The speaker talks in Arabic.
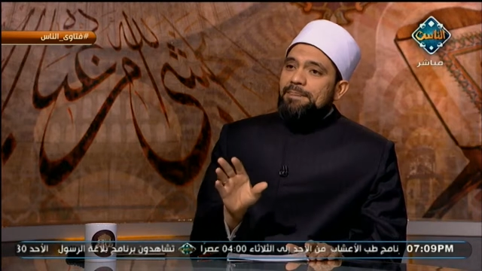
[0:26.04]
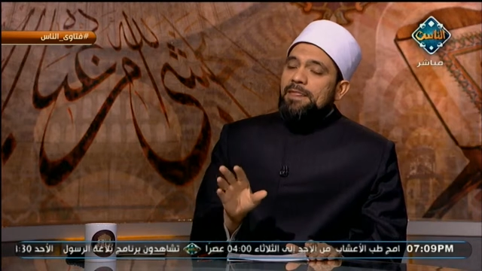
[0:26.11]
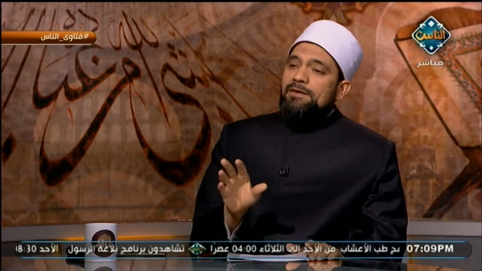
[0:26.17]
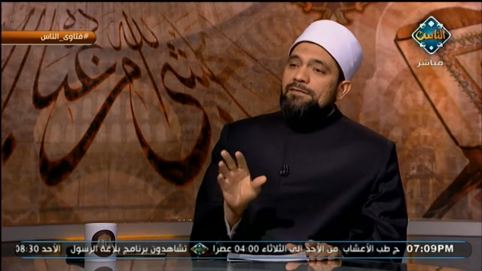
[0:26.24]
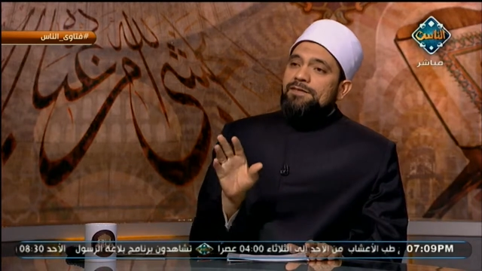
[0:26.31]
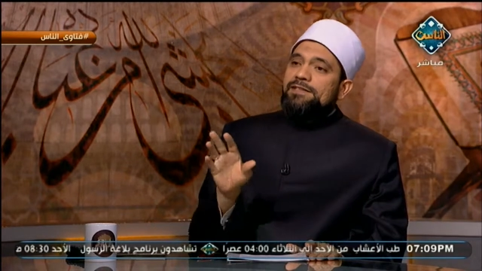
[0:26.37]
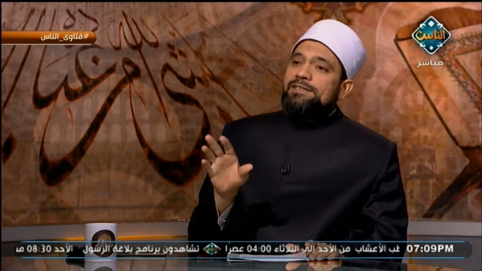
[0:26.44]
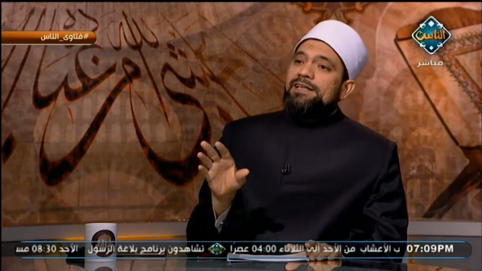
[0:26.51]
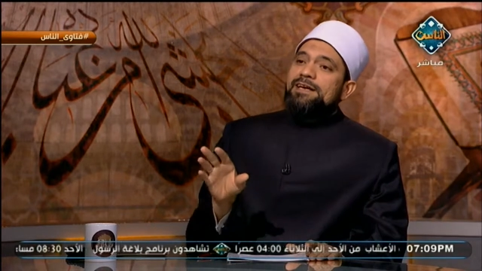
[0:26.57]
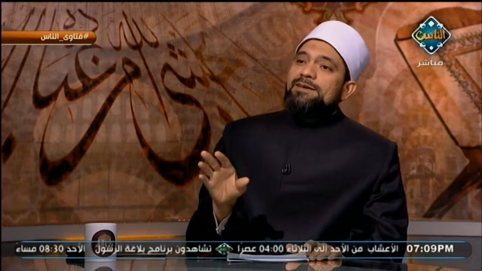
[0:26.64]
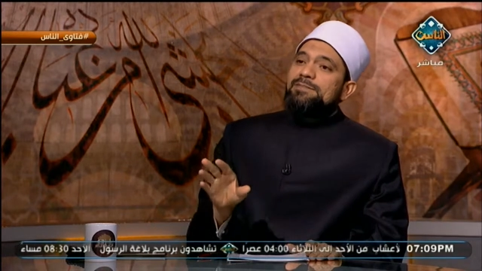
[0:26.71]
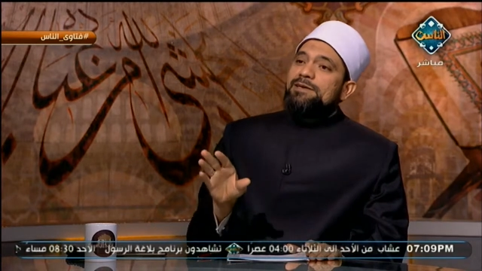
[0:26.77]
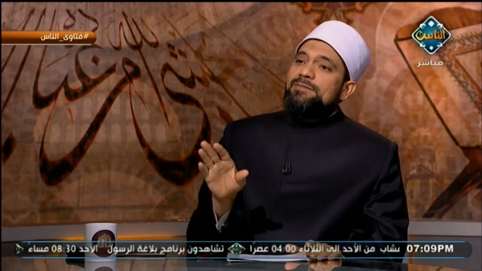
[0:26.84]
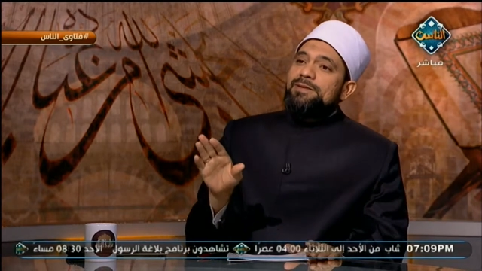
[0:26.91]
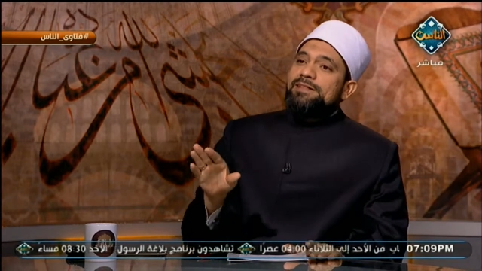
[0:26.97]

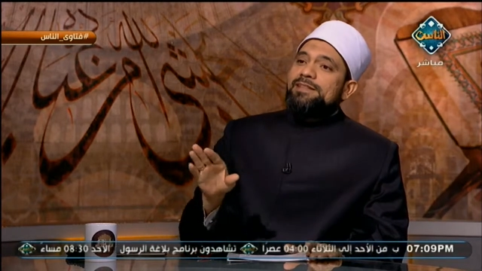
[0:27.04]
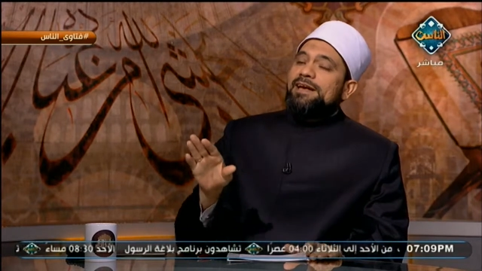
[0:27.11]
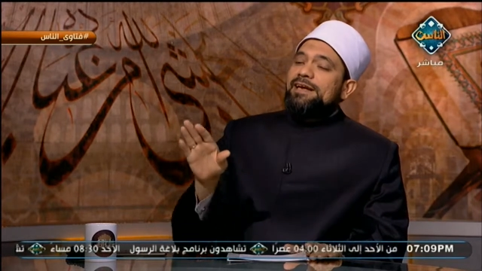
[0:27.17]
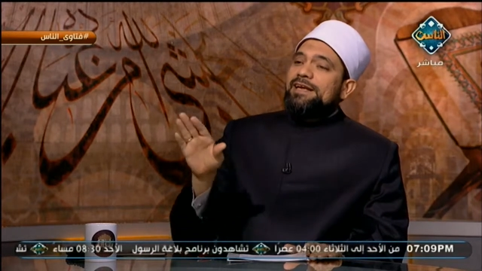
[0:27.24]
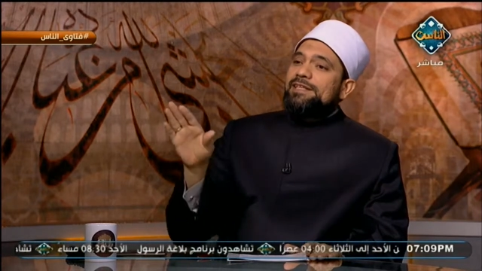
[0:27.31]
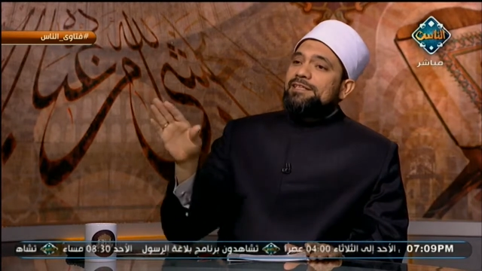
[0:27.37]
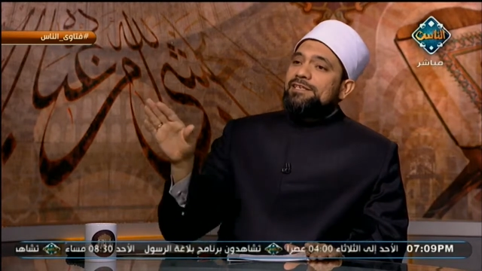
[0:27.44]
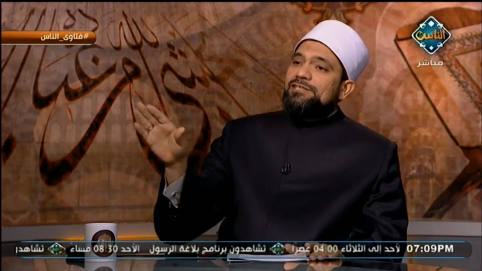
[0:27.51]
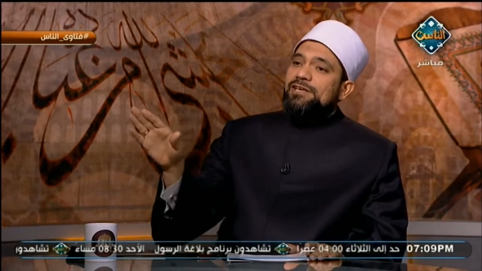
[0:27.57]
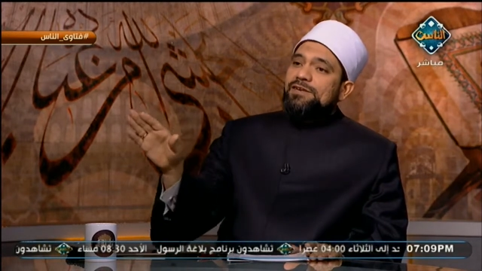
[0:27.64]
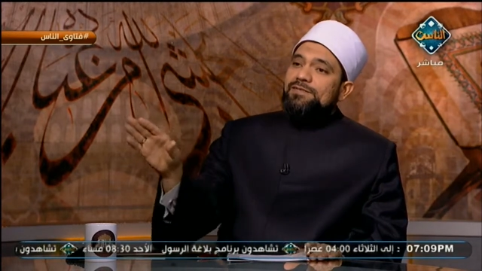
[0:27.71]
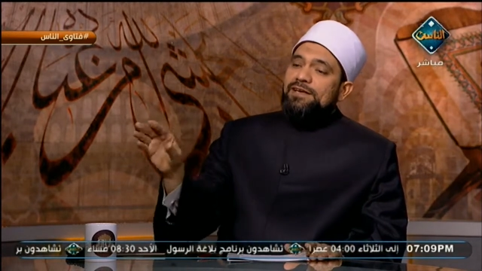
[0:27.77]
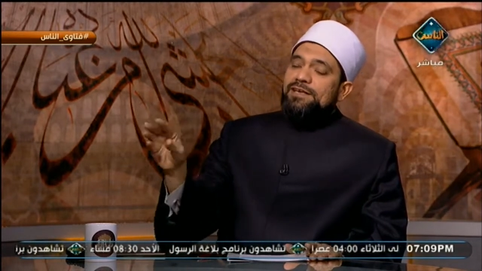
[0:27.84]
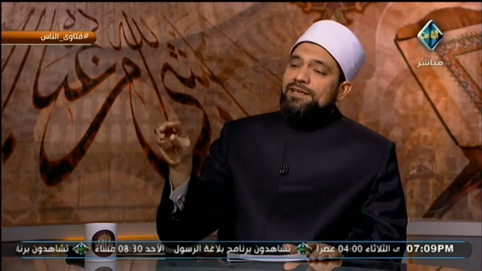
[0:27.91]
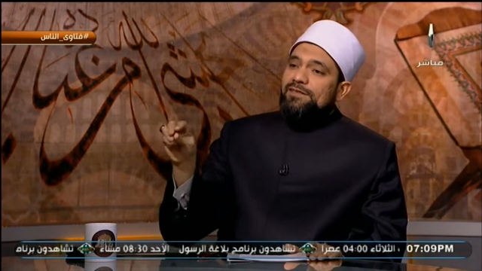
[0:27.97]
فالتكبير مثلا عند
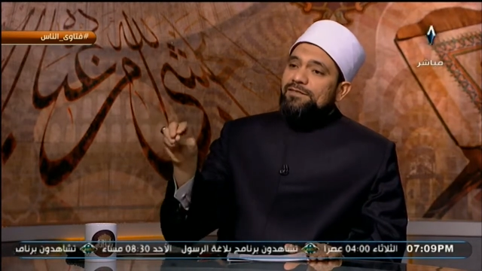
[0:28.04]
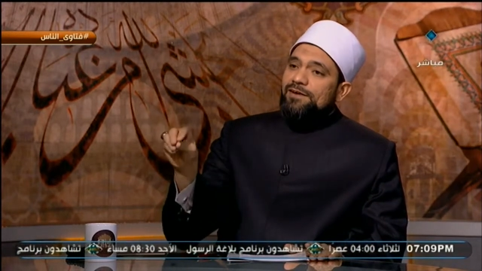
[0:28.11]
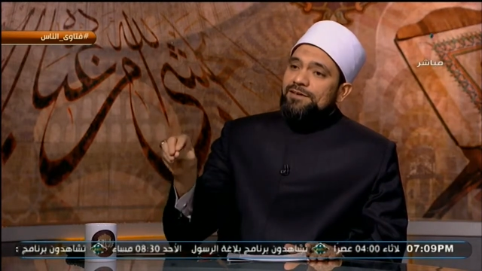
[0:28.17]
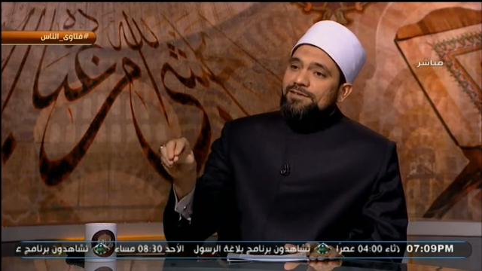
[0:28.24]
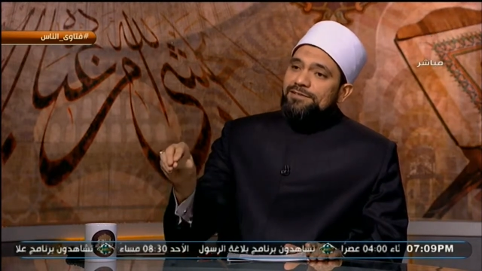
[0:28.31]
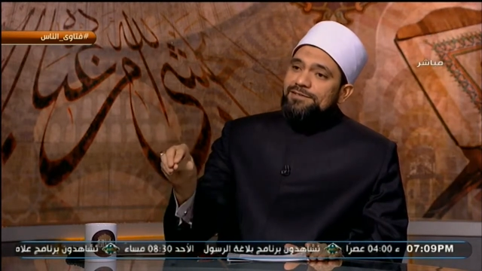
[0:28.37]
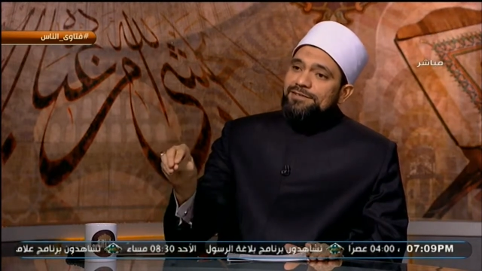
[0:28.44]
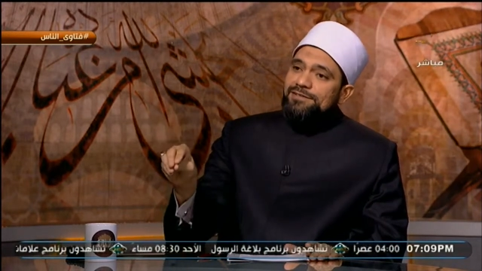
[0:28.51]
الشافعية فرض